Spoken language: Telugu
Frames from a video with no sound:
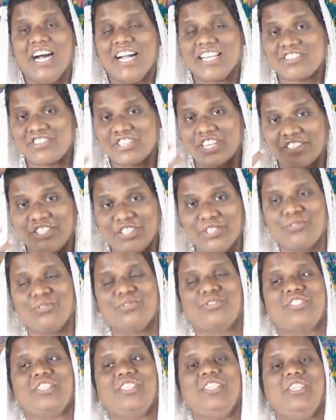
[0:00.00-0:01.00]
ఆ శక్తిని
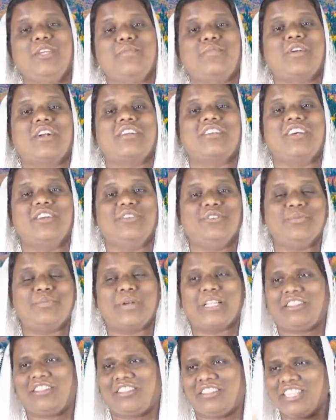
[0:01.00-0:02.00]
చూసి ఇప్పుడు అంటారు
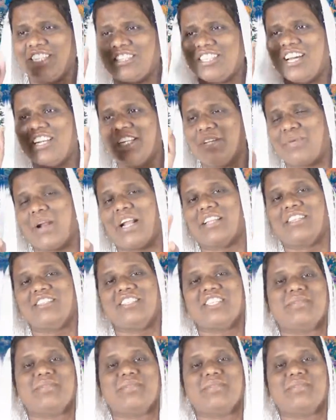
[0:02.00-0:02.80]
ప్రతిదానికి ప్రార్థన